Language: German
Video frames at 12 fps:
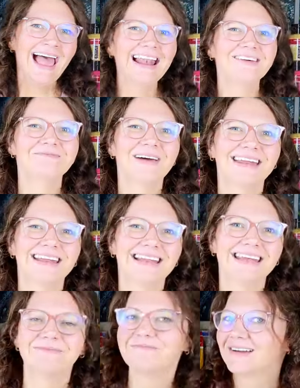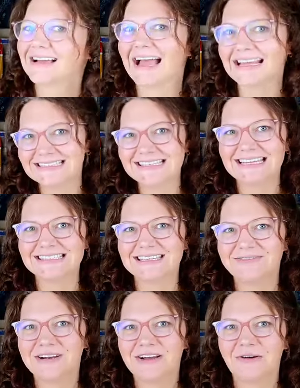Hallo meine Lieben und ganz
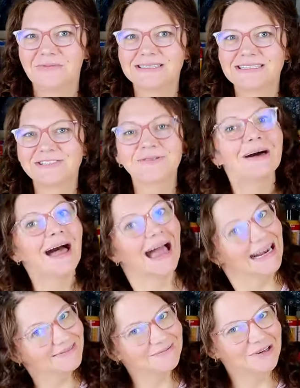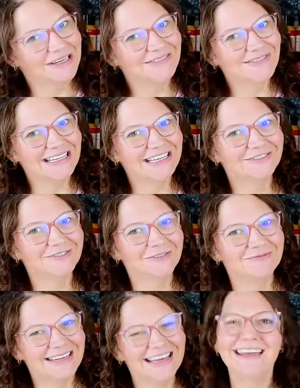herzlich willkommen zu einem neuen Video
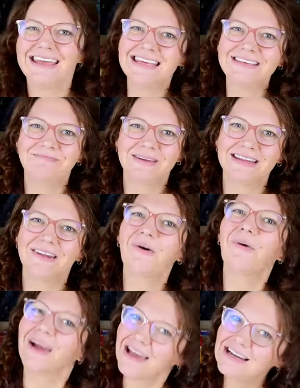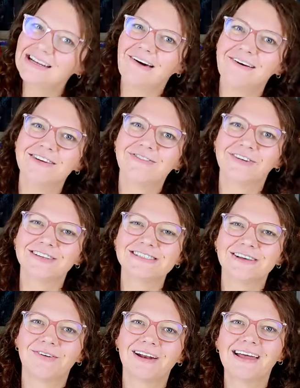von mir. Ich bin eure Claudi von
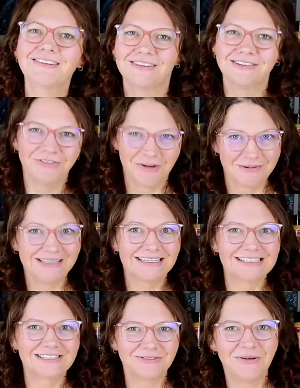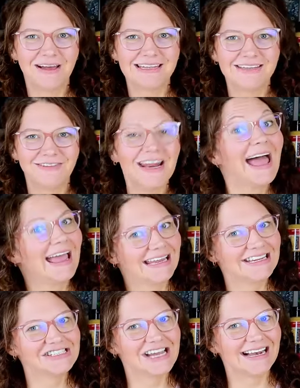Soulart und ich freue mich, dass du heute wieder
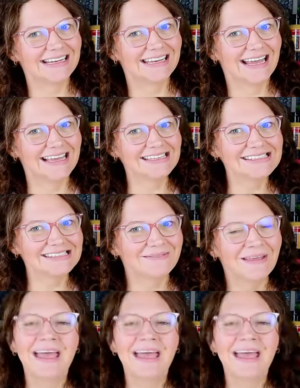eingeschalten hast.